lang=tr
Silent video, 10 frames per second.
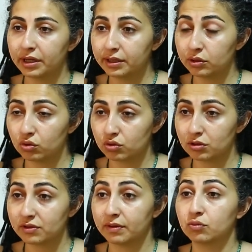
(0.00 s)
elde
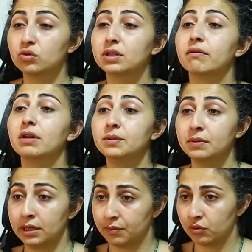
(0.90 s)
ediyorsanız ve bunu
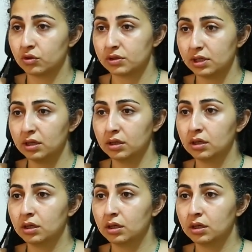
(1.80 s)
devlet bile yapıyorsa